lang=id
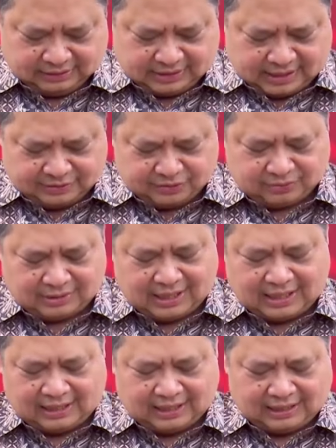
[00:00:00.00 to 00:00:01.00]
dan
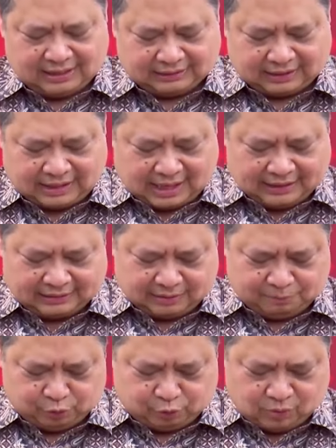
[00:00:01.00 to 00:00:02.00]
juga uh, terkait
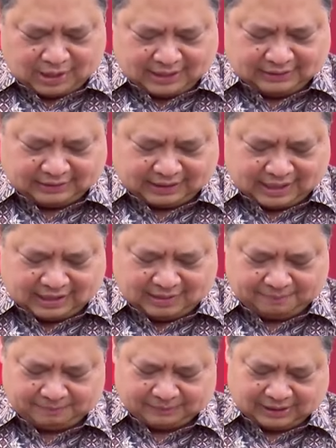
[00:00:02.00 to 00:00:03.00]
kebutuhan
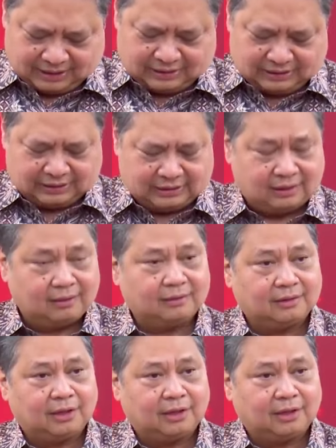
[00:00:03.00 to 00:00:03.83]
terhadap uh,